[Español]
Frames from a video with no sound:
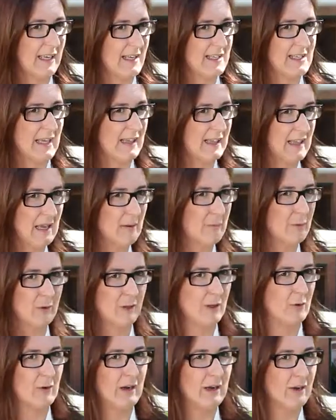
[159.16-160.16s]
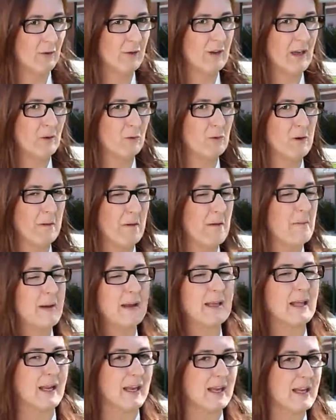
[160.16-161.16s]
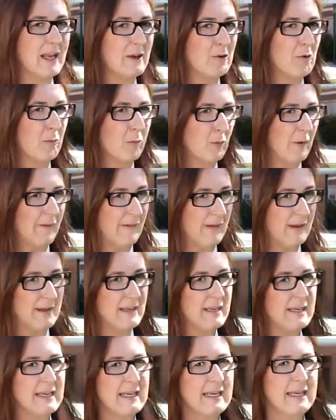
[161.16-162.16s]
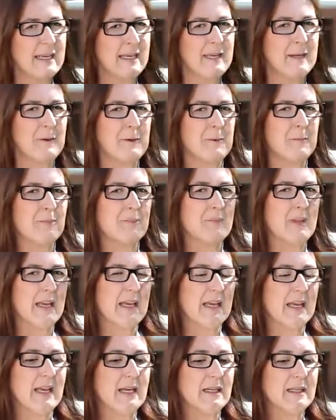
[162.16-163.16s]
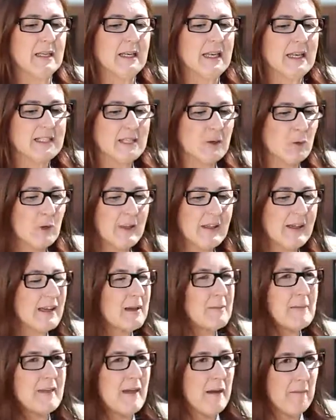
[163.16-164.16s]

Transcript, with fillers: que resaltar, porque igual hoy alguna mamá querría y no puede. La seguridad que me